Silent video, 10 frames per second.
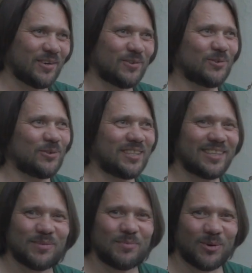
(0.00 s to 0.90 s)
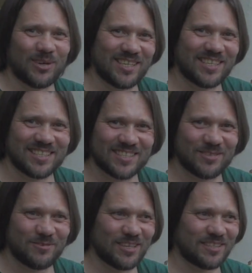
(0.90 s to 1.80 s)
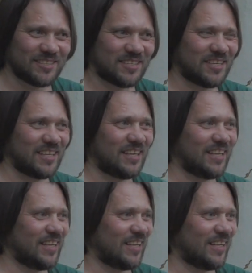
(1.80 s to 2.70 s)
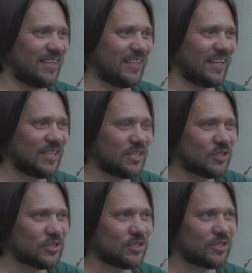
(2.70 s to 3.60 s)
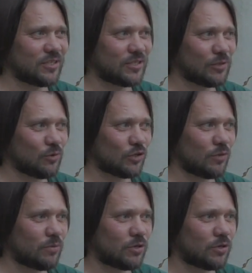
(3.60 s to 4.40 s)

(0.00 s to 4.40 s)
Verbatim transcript: Вот, или Бог есть свет. А, конечно же, сложно